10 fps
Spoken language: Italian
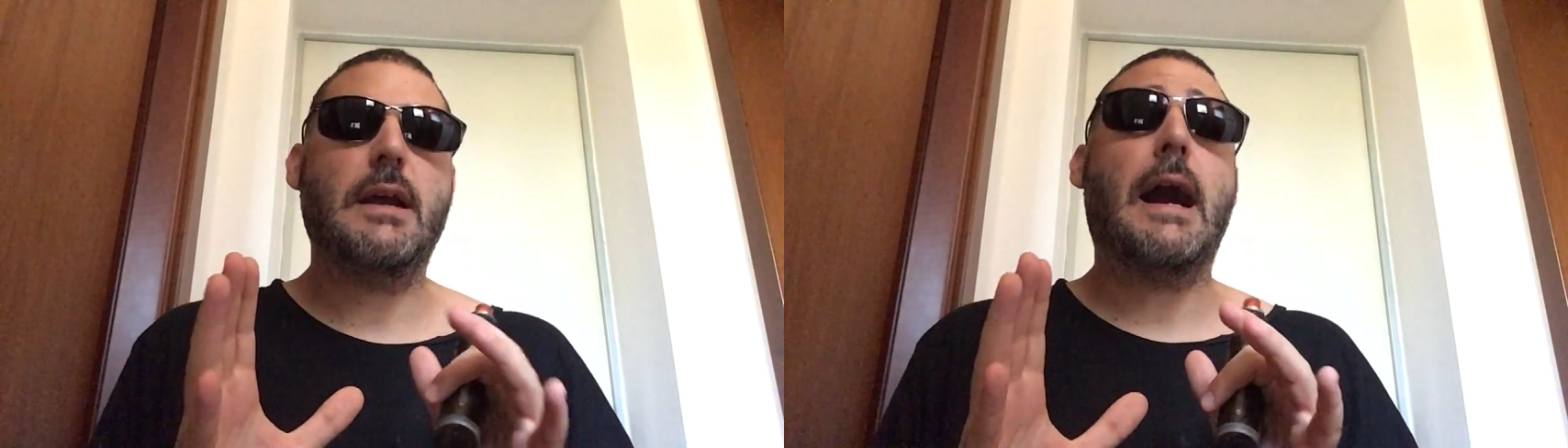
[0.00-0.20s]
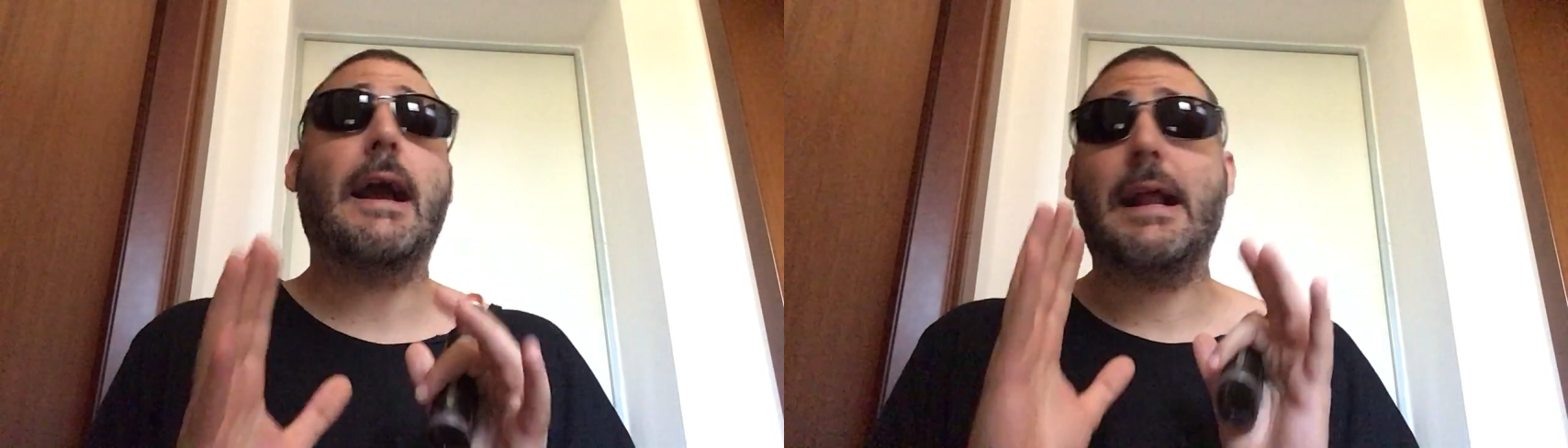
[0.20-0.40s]

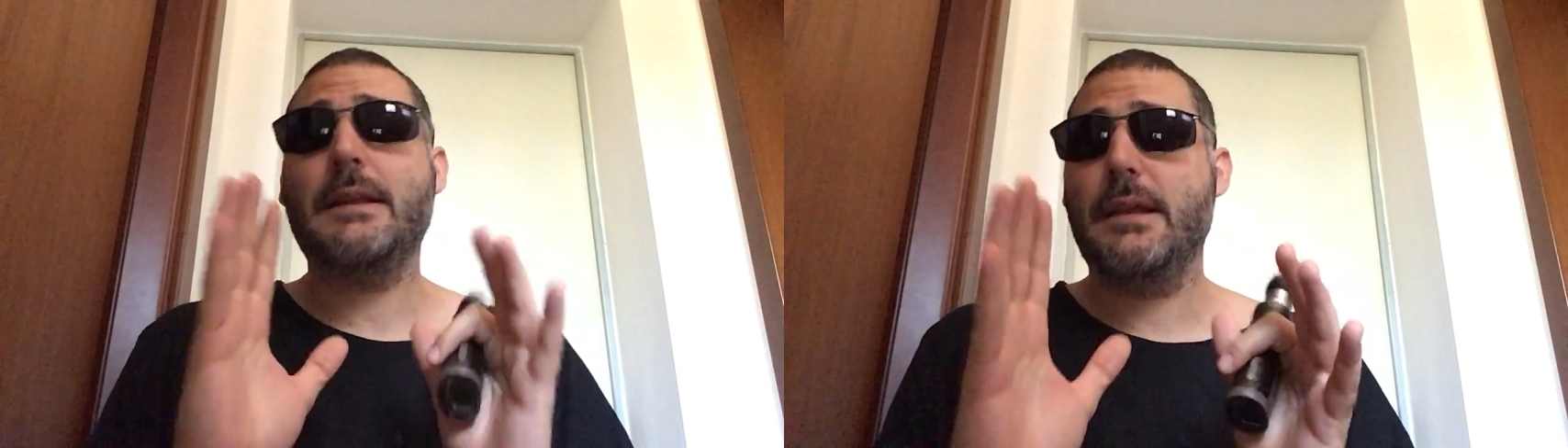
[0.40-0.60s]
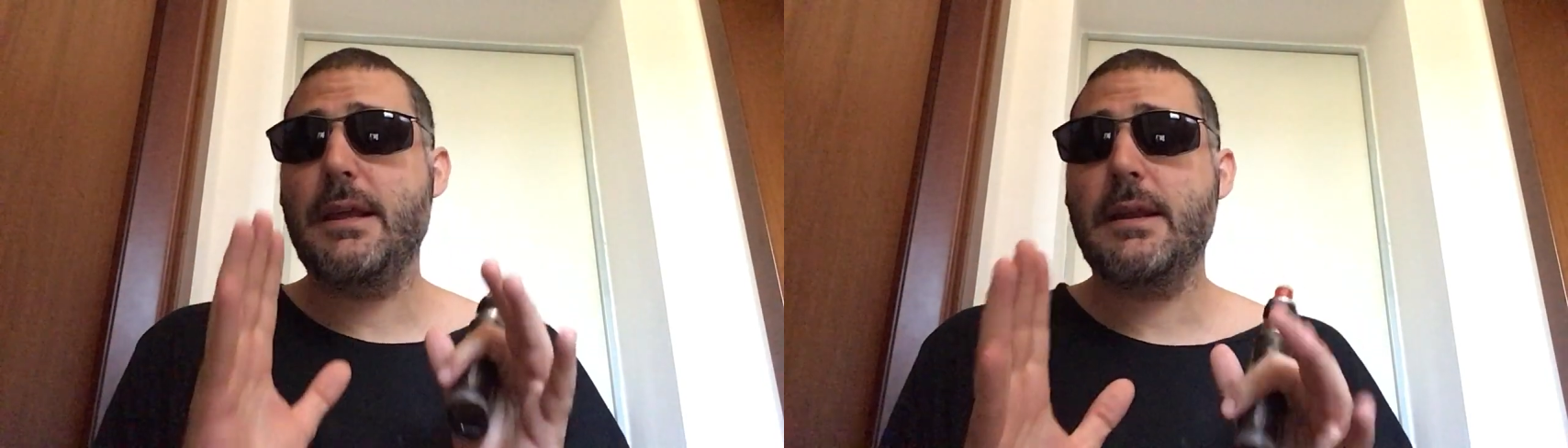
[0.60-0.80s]
a
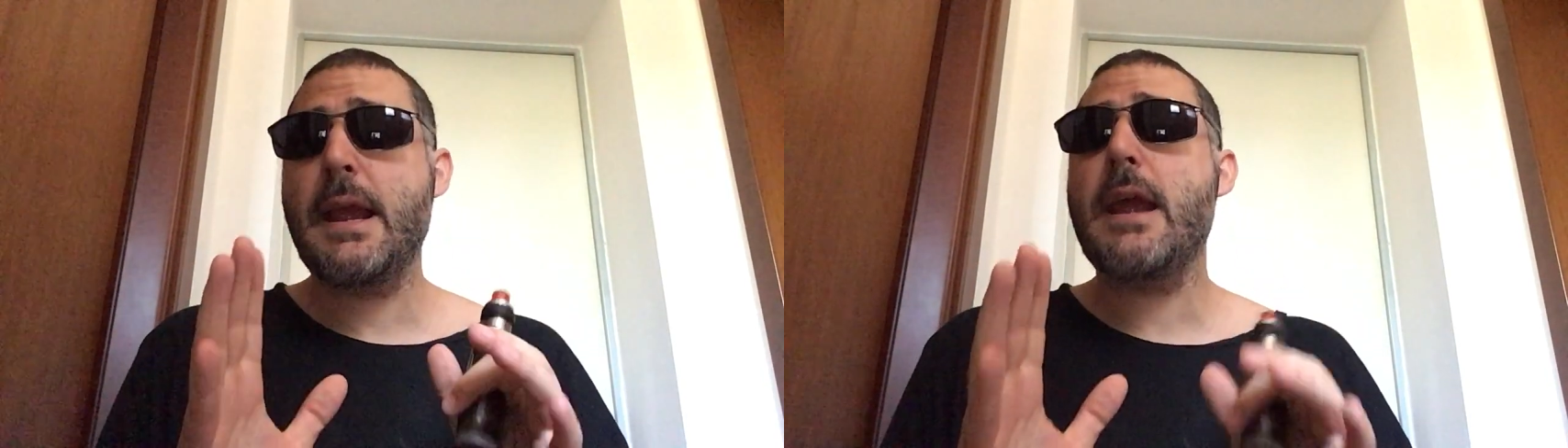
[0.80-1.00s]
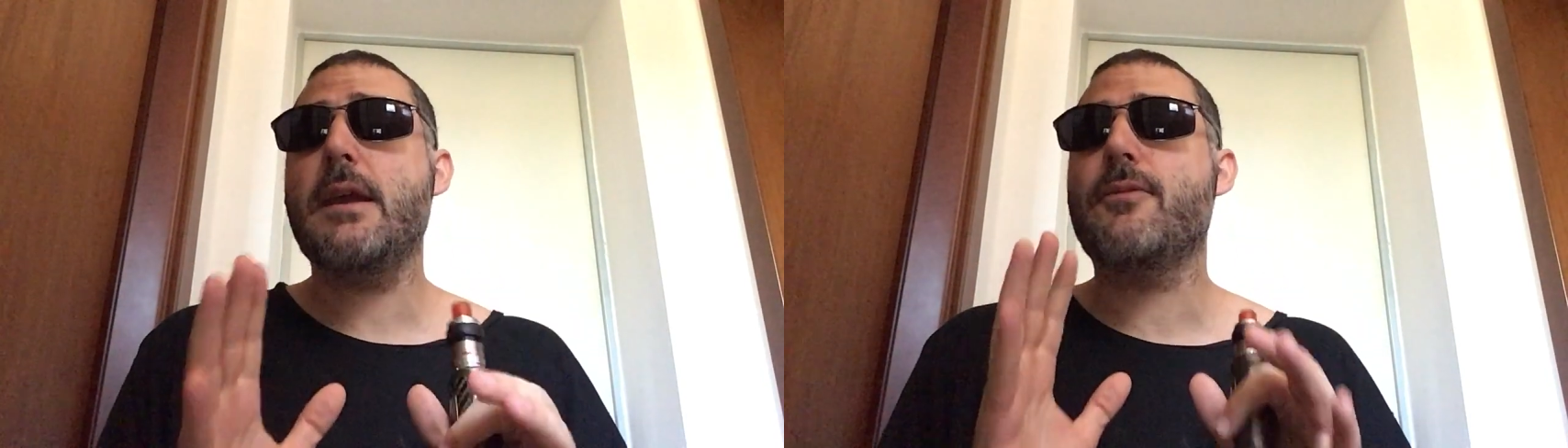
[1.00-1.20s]
grandi
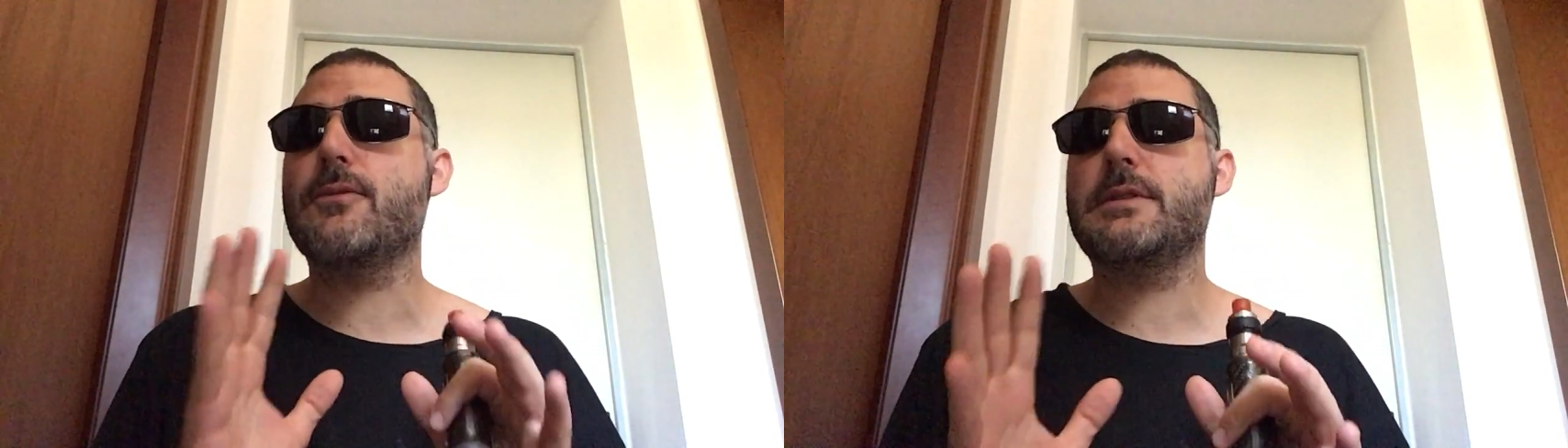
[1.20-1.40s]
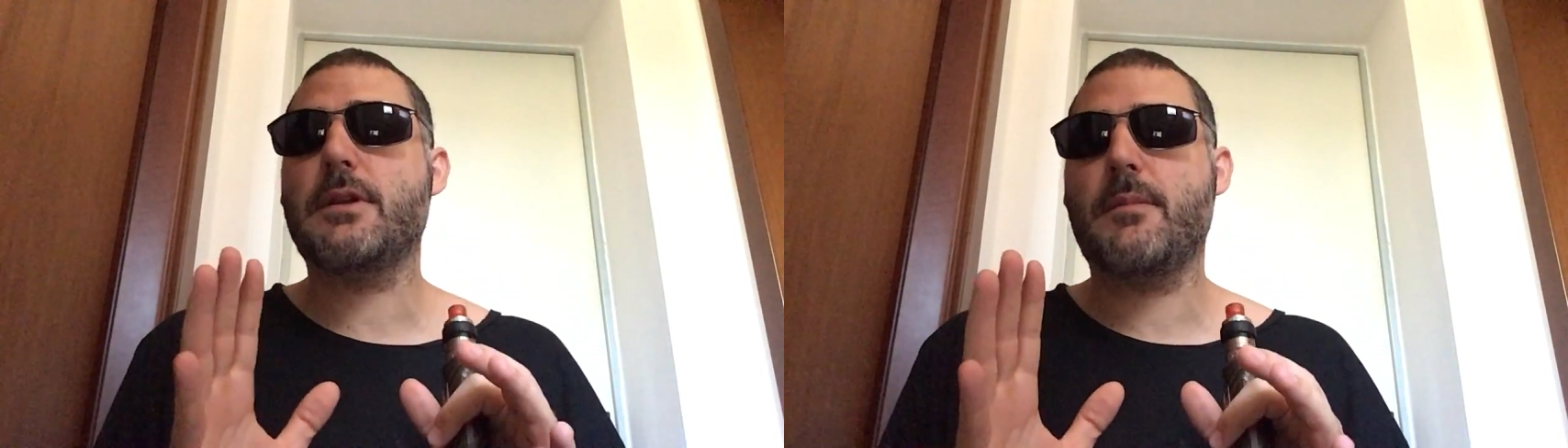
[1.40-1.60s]
linee il
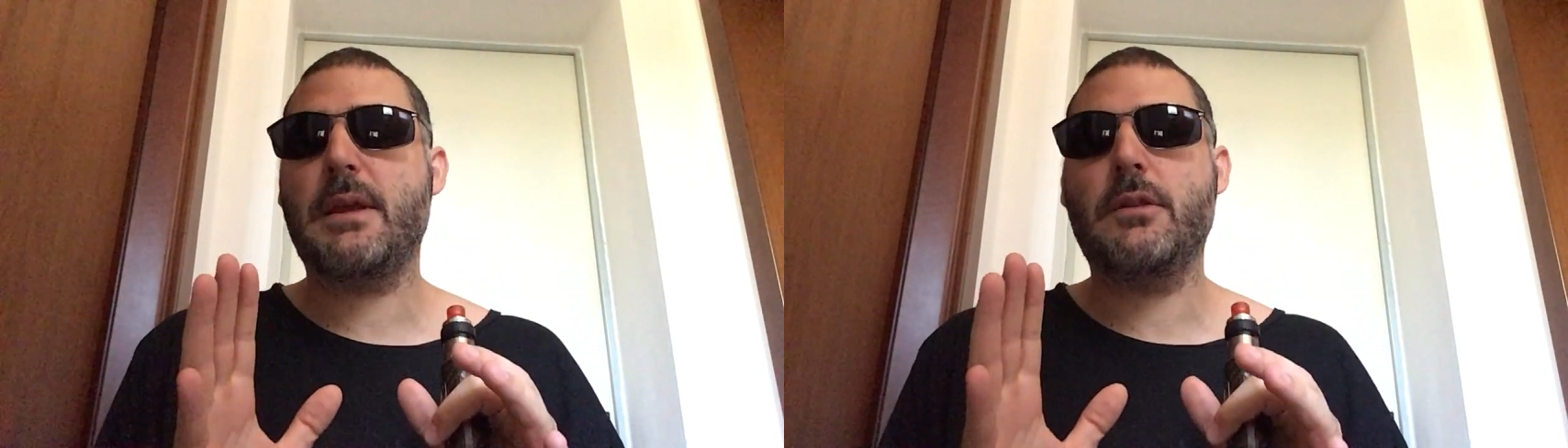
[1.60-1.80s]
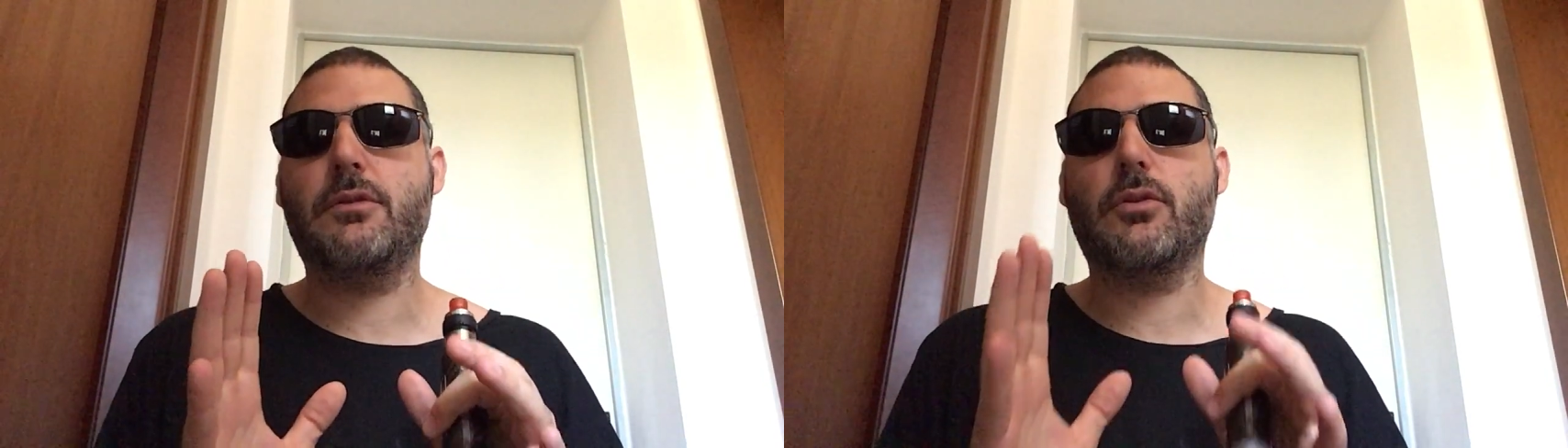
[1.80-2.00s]

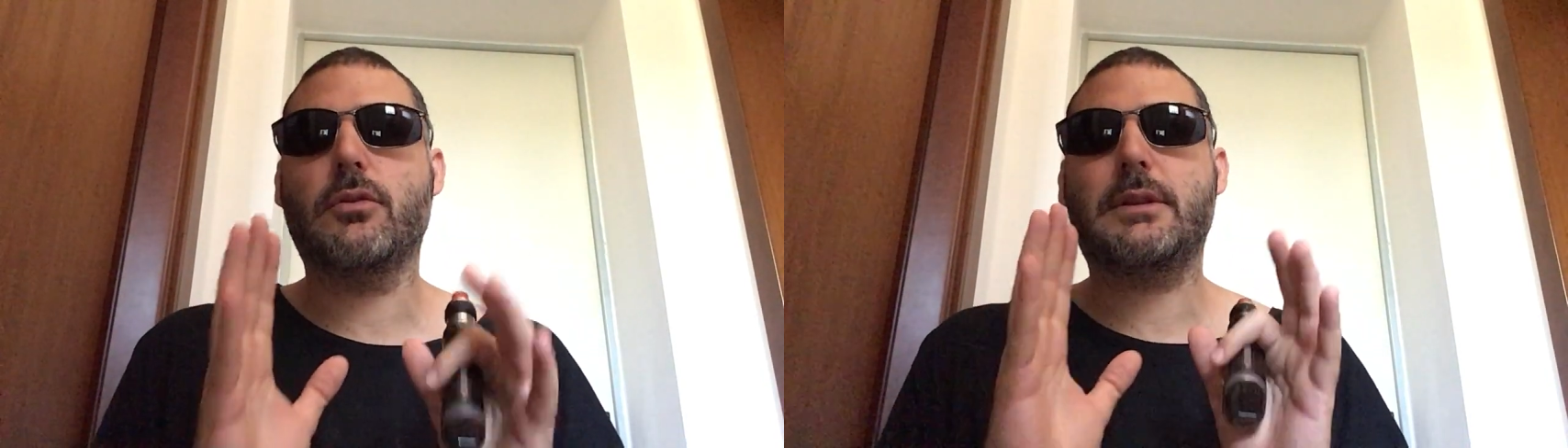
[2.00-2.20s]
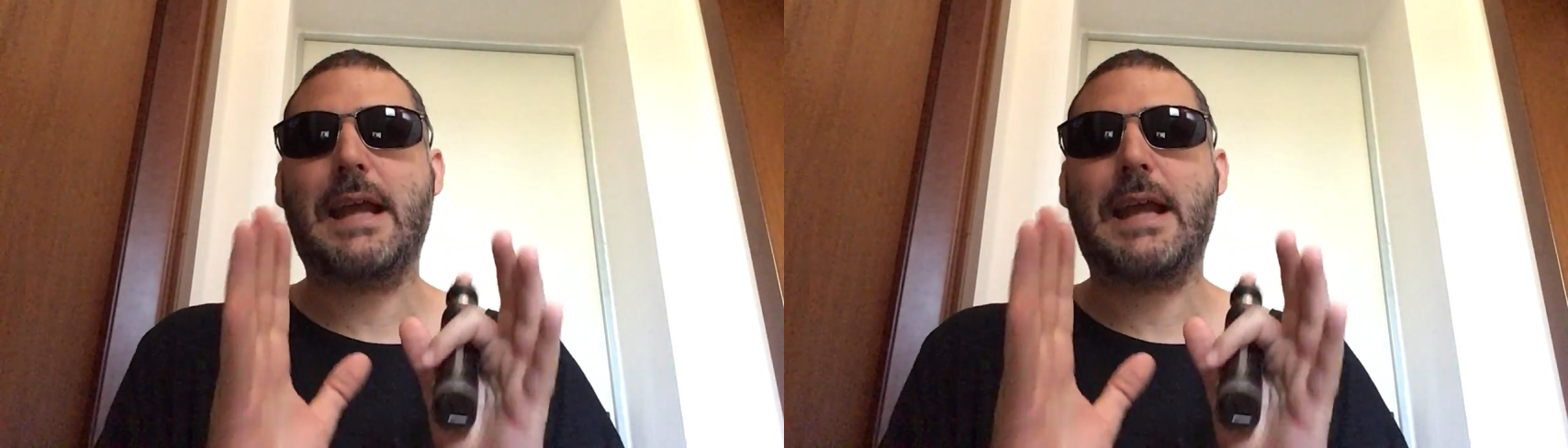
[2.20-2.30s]
funzionamento